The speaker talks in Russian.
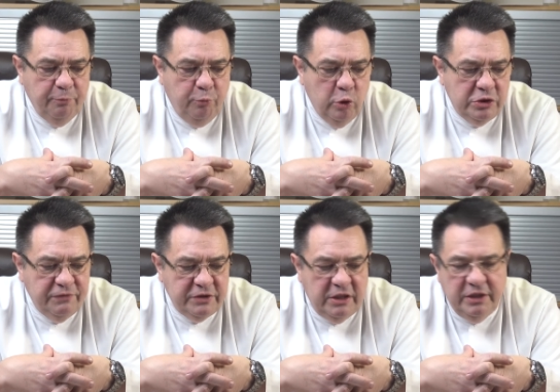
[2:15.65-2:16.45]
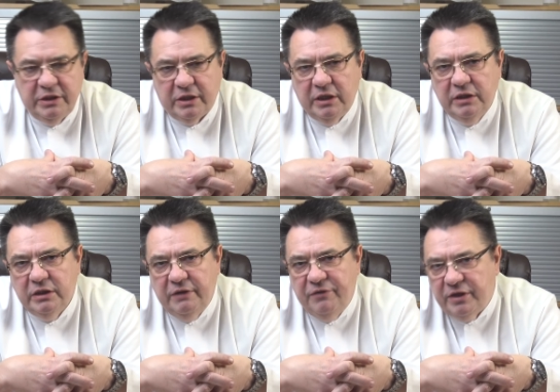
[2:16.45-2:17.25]
пользователи
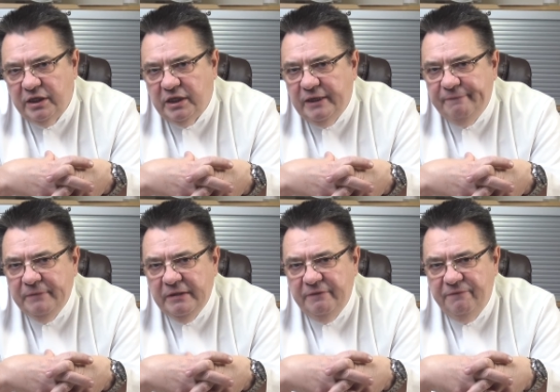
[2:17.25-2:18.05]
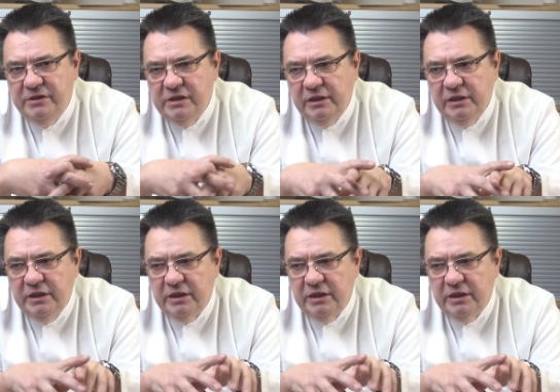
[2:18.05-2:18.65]
интернета наверняка видели